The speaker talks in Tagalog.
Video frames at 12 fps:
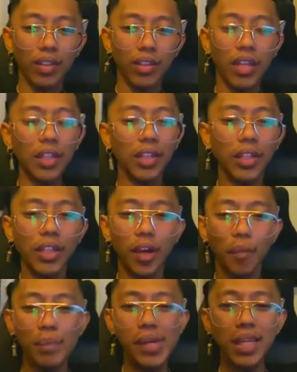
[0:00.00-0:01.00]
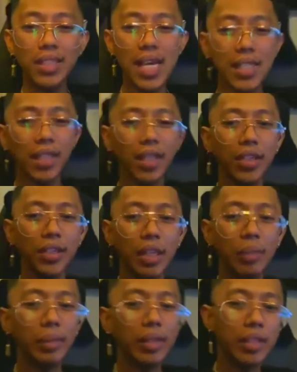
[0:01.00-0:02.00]
Dati din akong biyasa sa
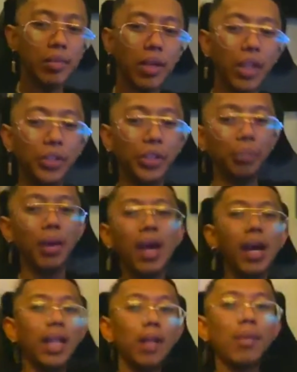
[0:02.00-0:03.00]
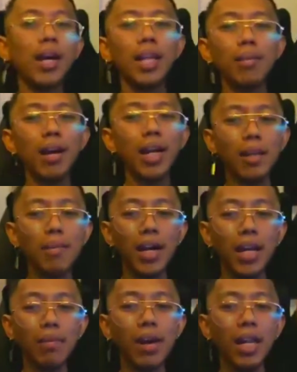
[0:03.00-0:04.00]
ganyan, men, sa mga jeep. Alabang, alabang,
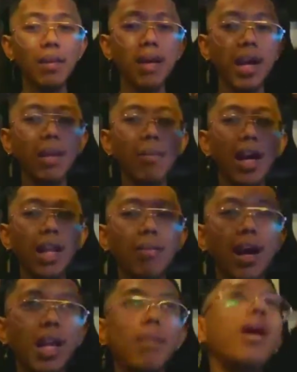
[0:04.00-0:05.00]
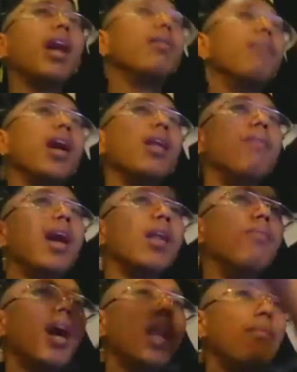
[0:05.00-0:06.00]
alabang, alabang, alabang, alabang, alabang, alabang, alabang, alabang,
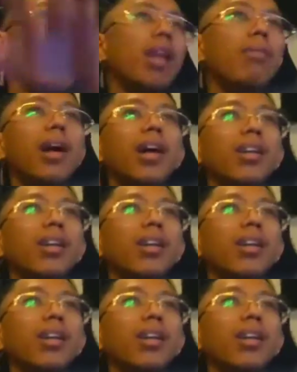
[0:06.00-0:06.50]
alabang, alabang, alabang.